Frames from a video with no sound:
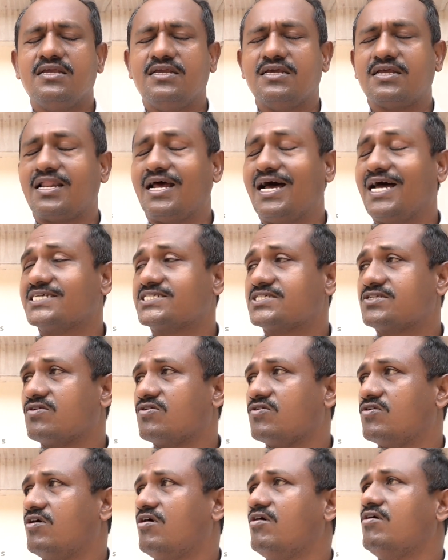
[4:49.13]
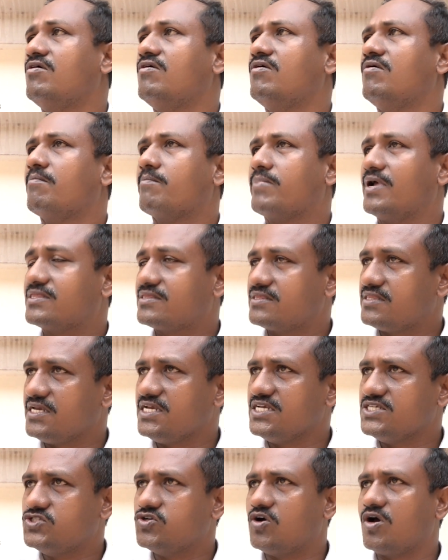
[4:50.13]
ఈ రాష్ట్రంలో ప్రతి
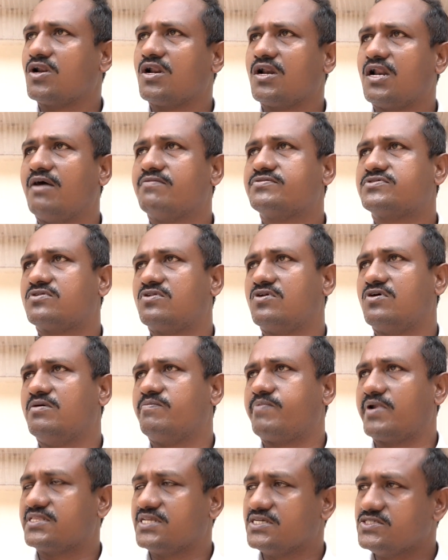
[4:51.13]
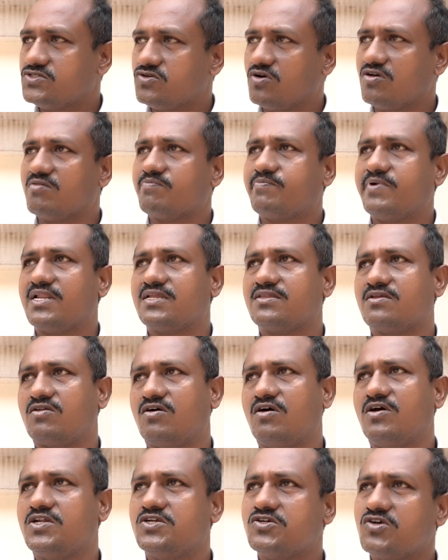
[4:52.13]
జోనల్ ఆఫీస్లో ప్రతి జోన్
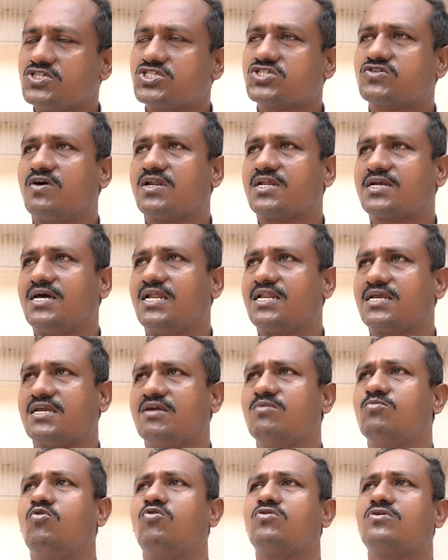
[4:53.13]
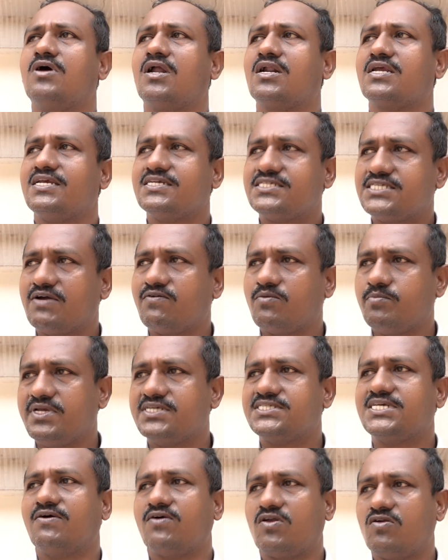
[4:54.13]
పరిధిలో నియోజకవర్గానికి మూడు నాలుగు ఈ సేవ మీ
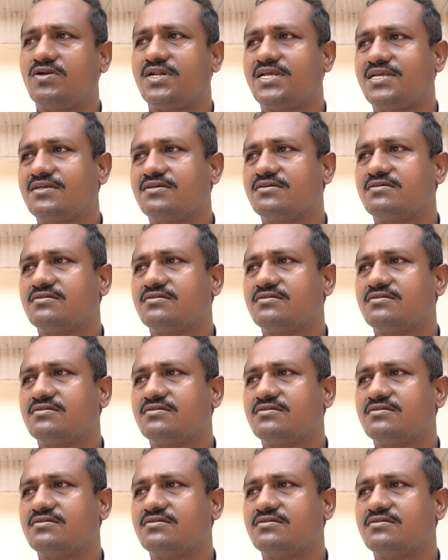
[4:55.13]
సేవలు ఉండి